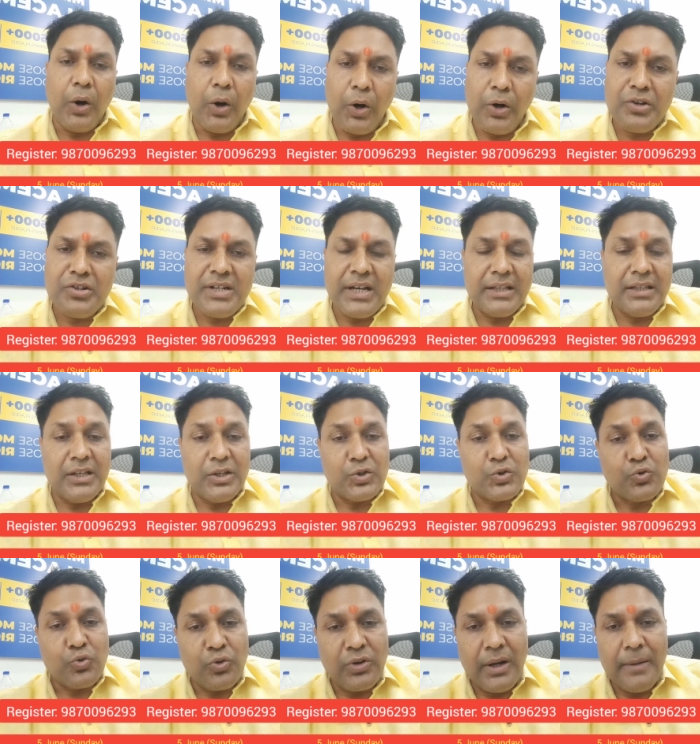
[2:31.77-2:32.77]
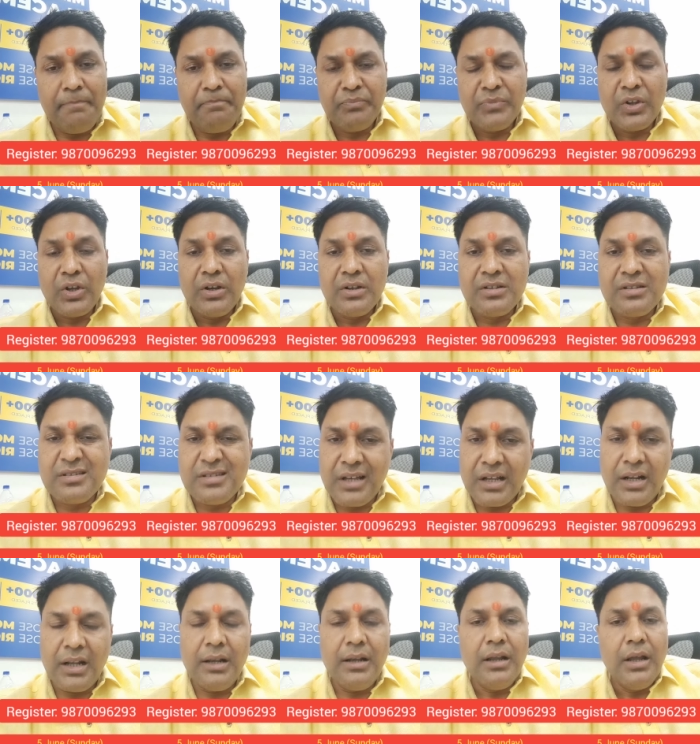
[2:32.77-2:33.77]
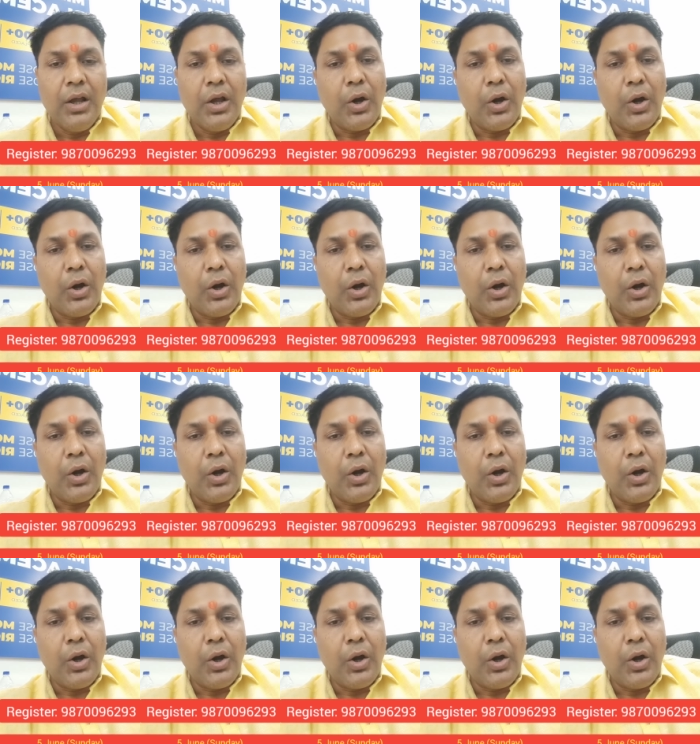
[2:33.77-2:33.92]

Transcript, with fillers: और ज़्यादा सुगम सरल